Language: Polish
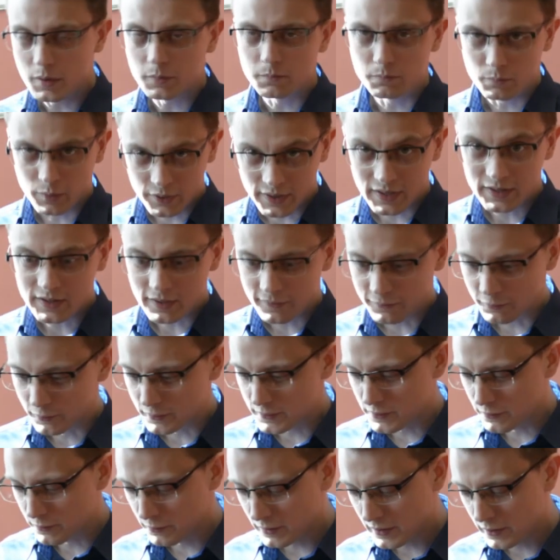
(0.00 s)
moneta
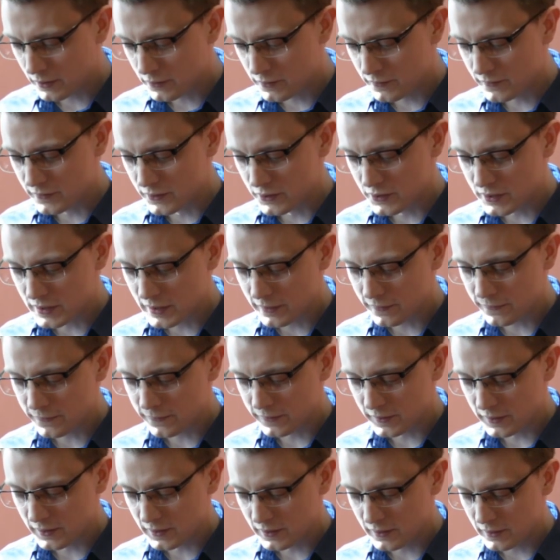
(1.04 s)
funkcjonuje oczywiście w
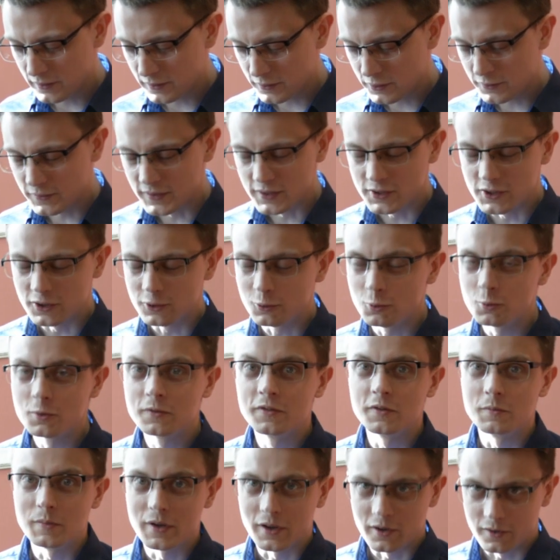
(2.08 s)
e, świecie
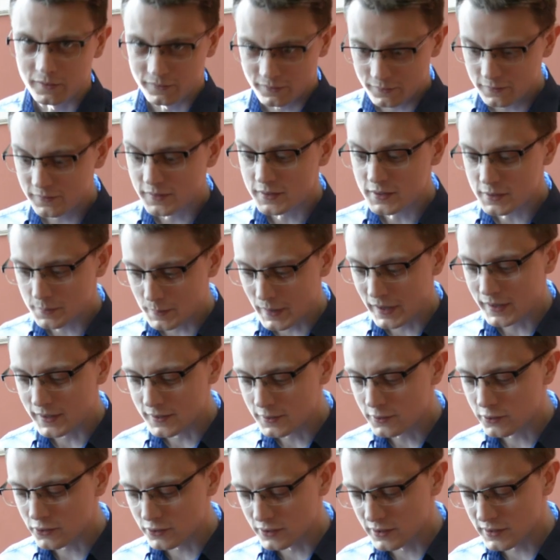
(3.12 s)
trójwymiarowym, więc ma i
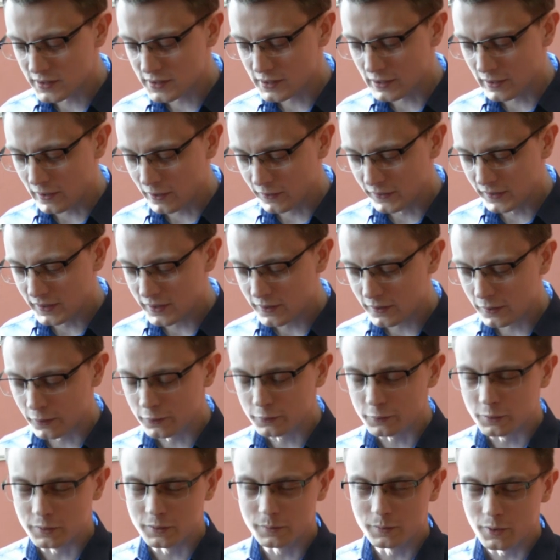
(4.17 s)
trzy strony, o,
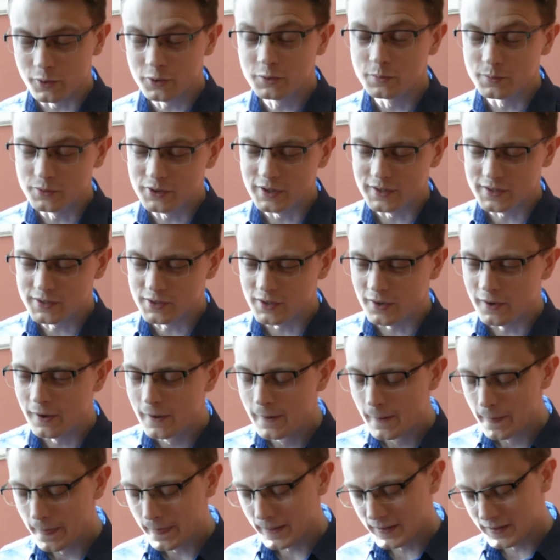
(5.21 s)
którym, o czym często
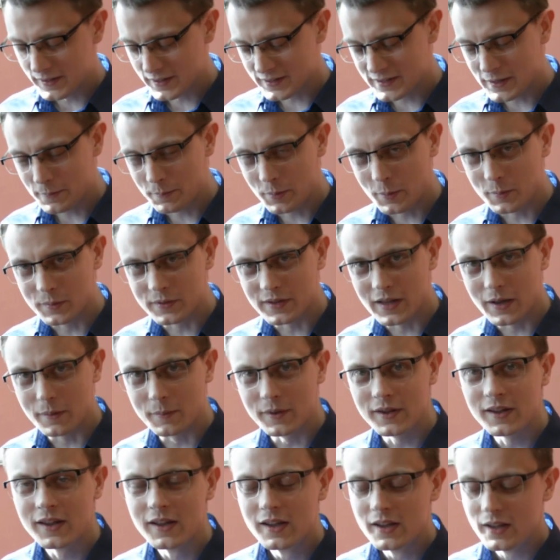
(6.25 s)
e,
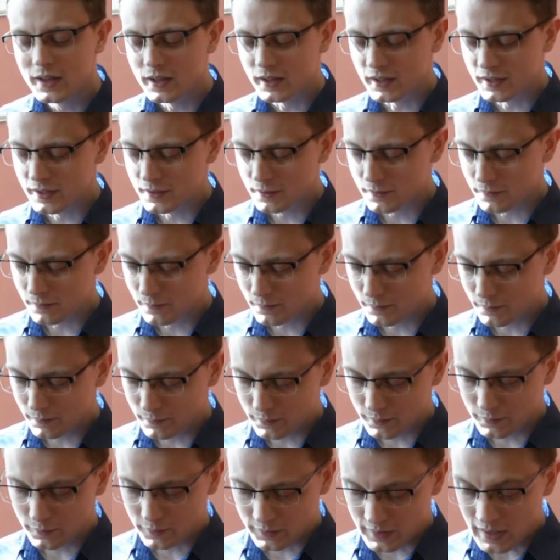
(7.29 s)
zapominamy. E,
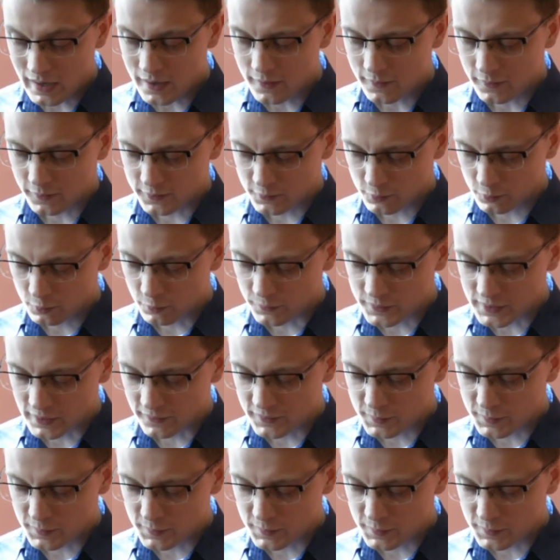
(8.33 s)
na złotówce